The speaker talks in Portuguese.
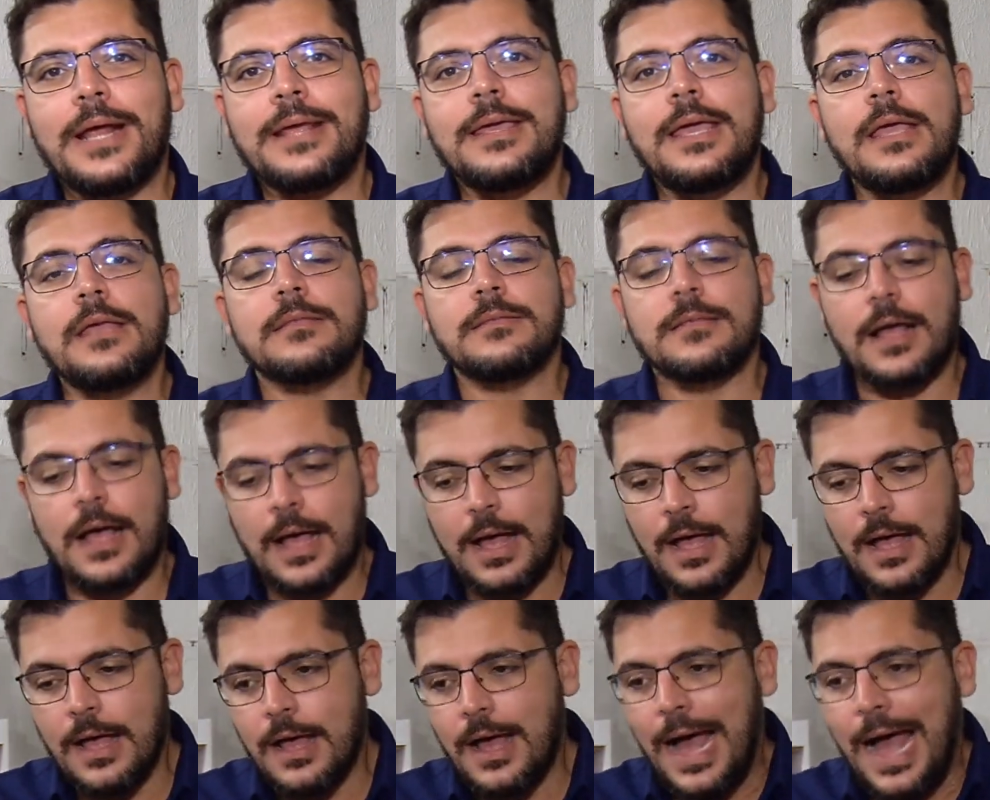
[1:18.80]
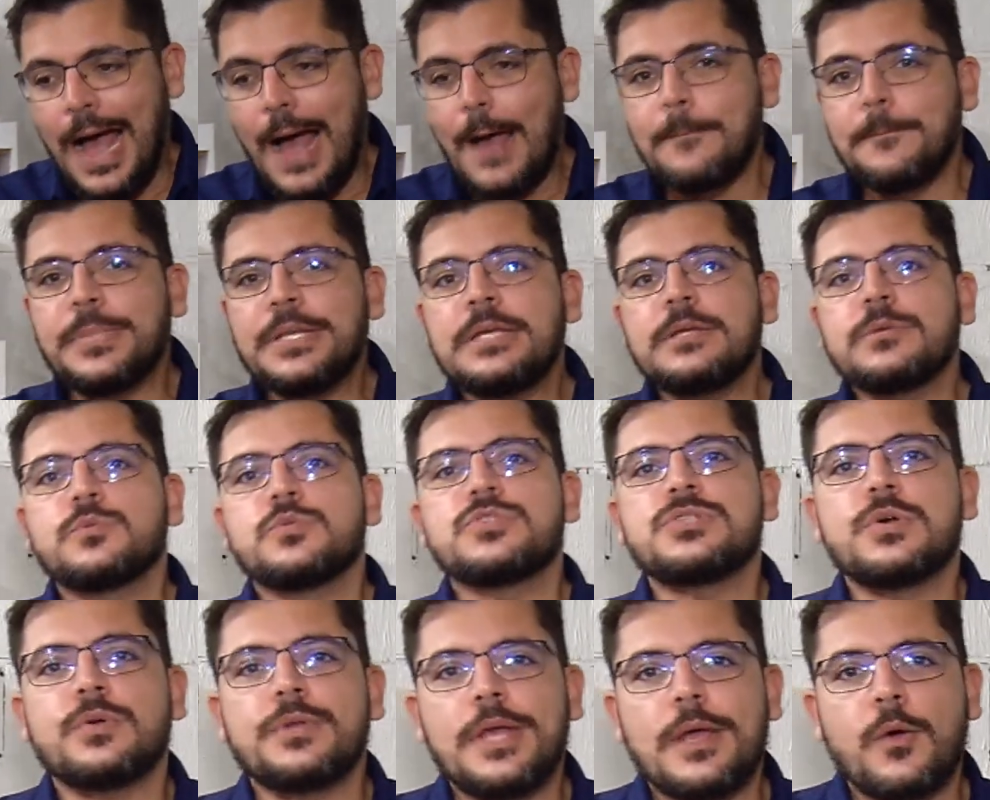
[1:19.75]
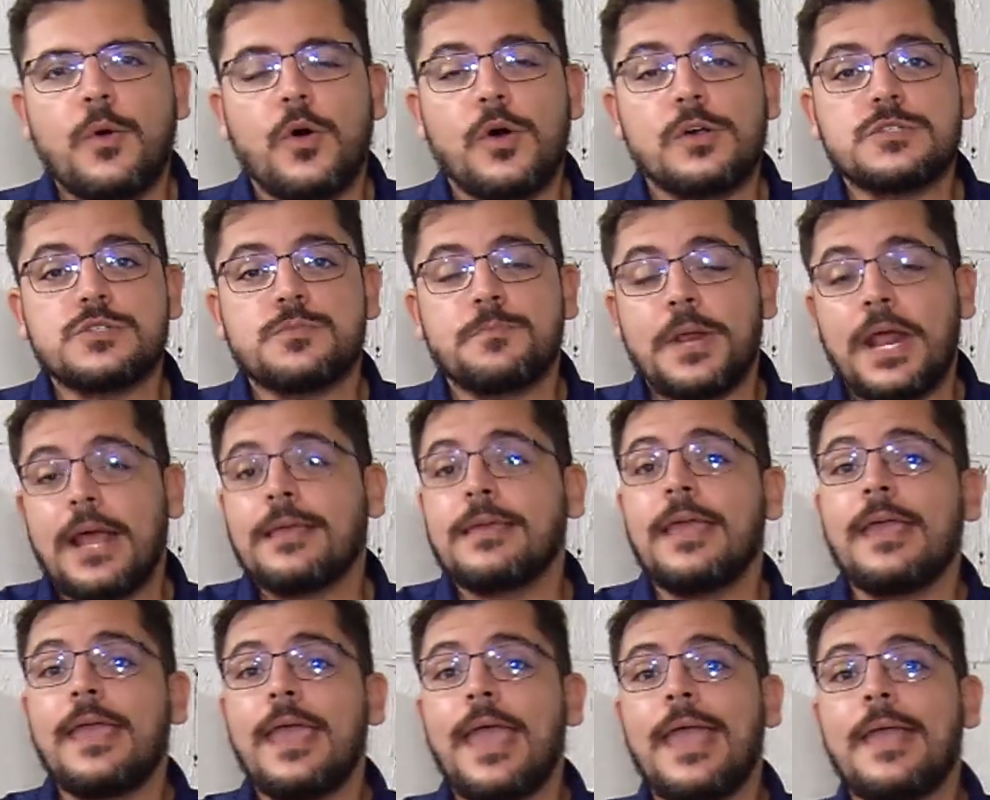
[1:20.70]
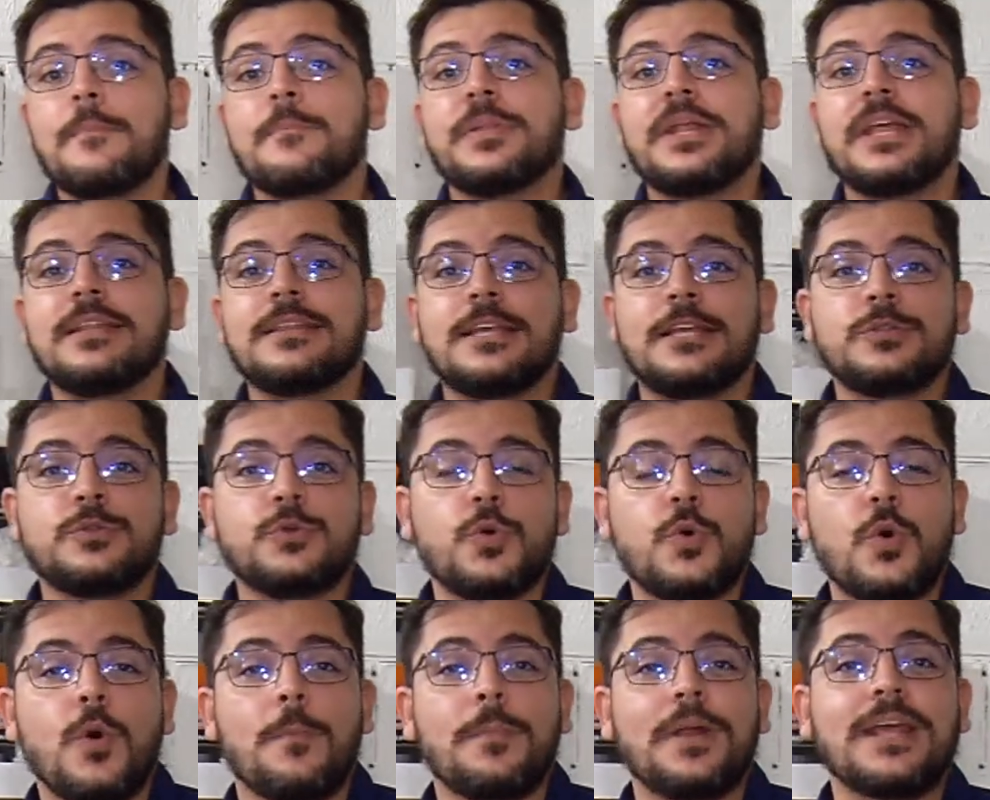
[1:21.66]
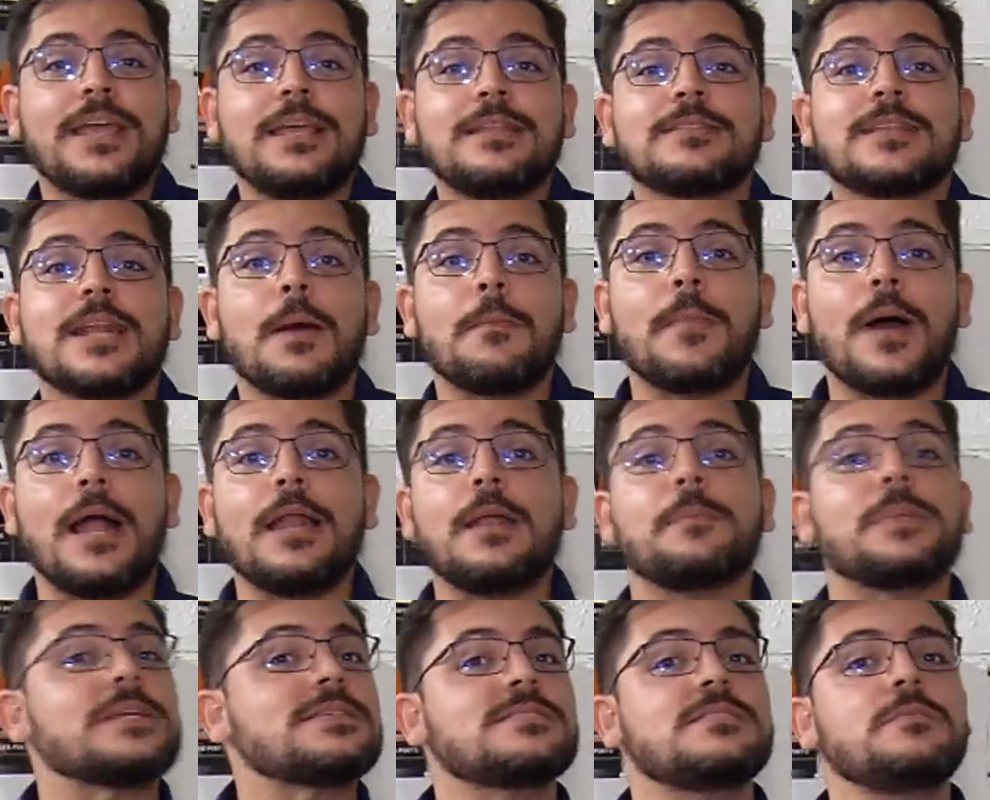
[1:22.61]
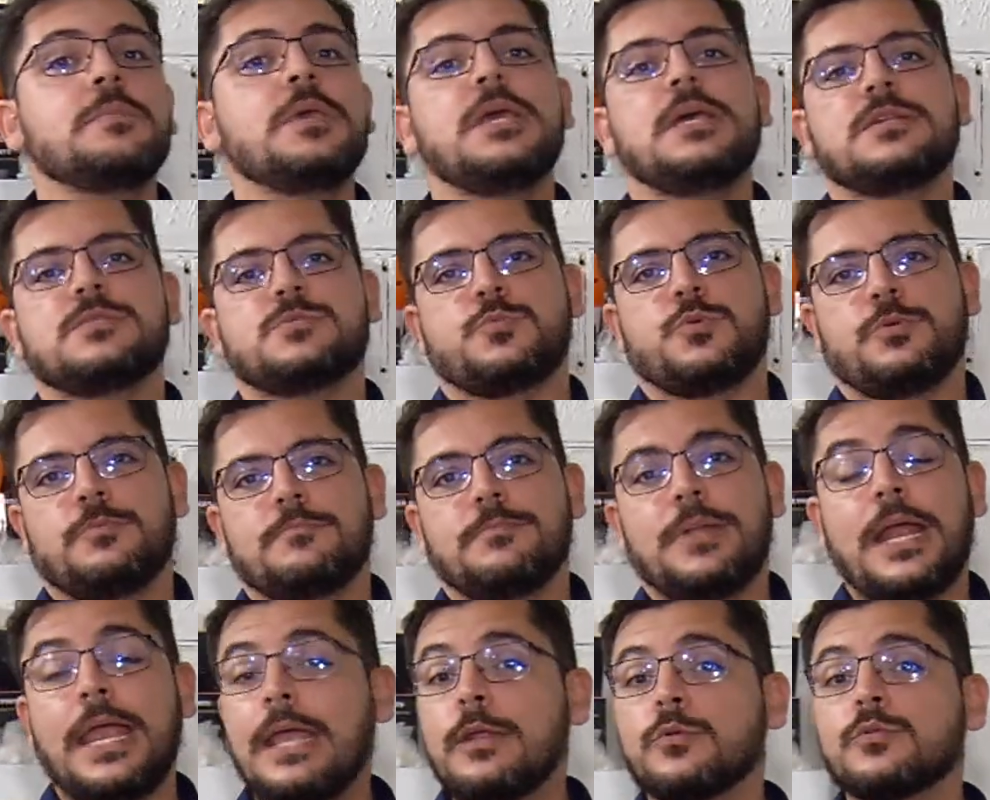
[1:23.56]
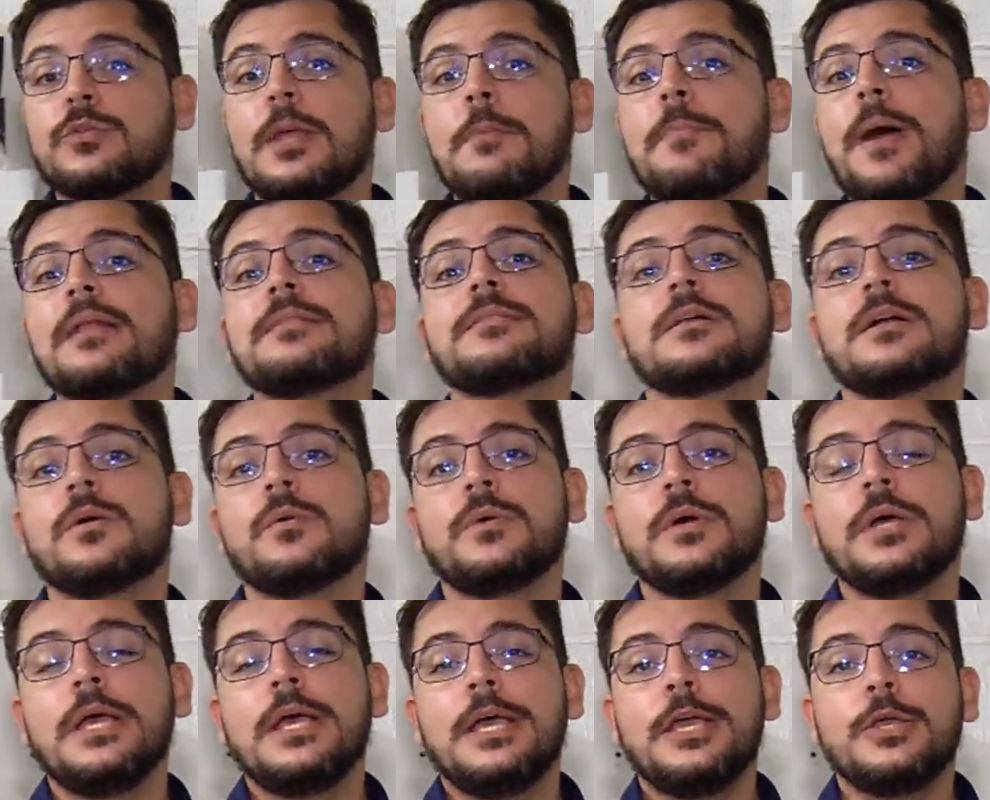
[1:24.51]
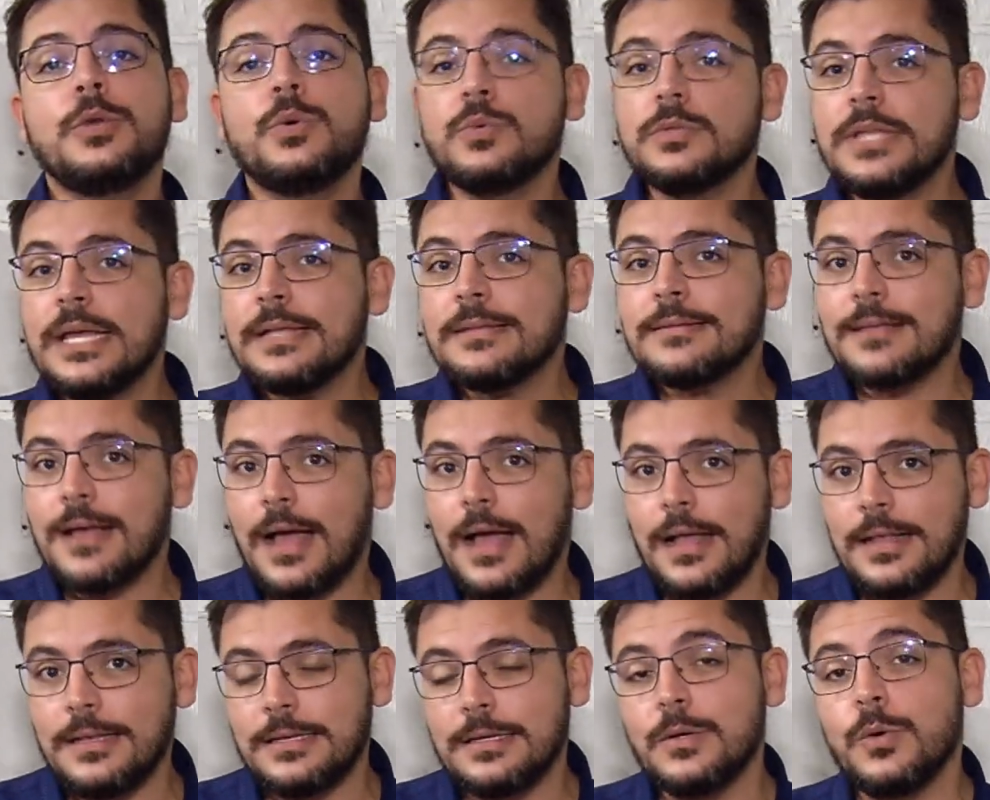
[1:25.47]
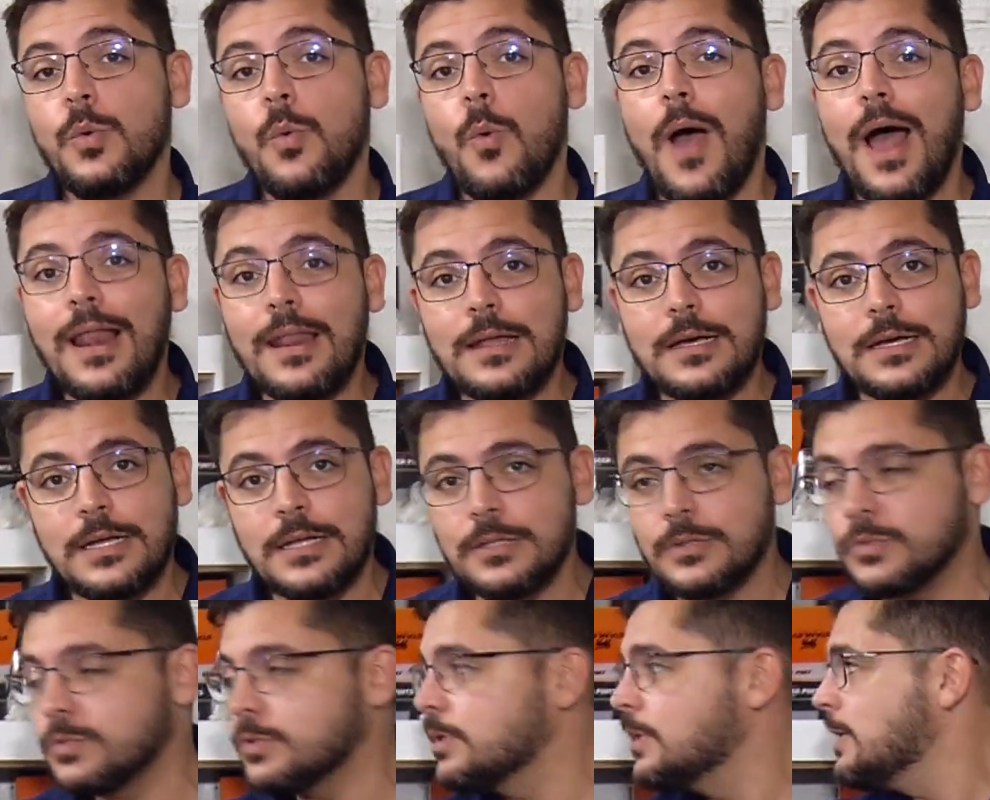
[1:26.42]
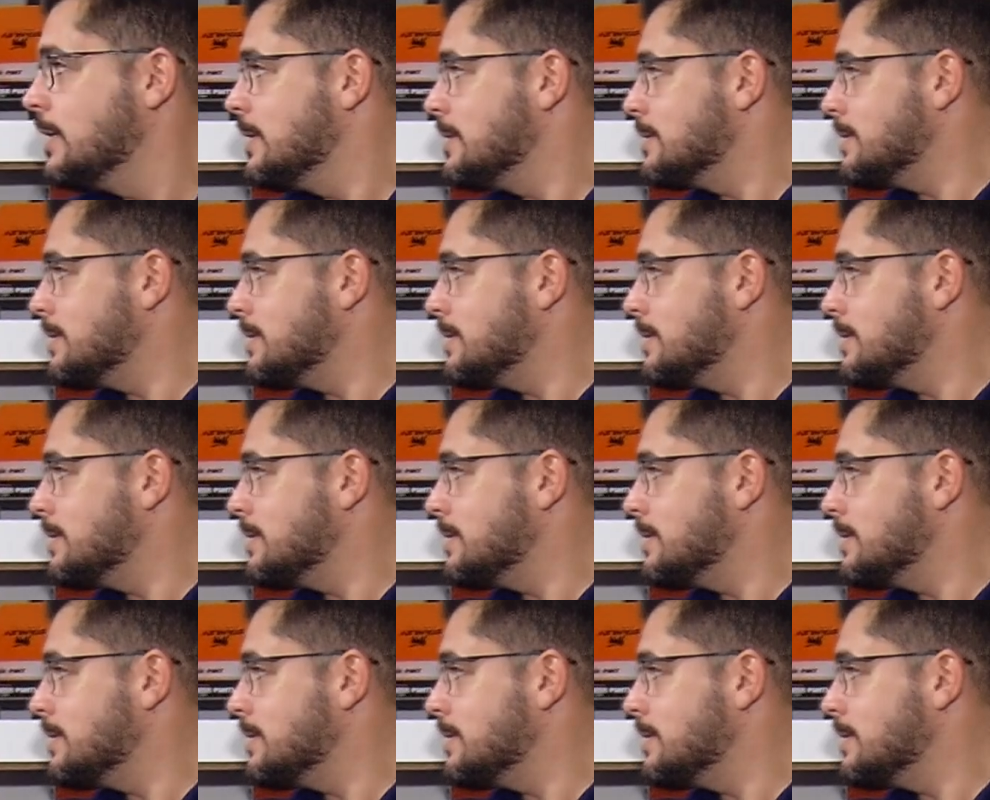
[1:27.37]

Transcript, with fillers: para quem está abrindo seu negócio, para quem é empreendedor, para quem trabalha para si mesmo, para quem não tem patrão. E um detalhe, o Alano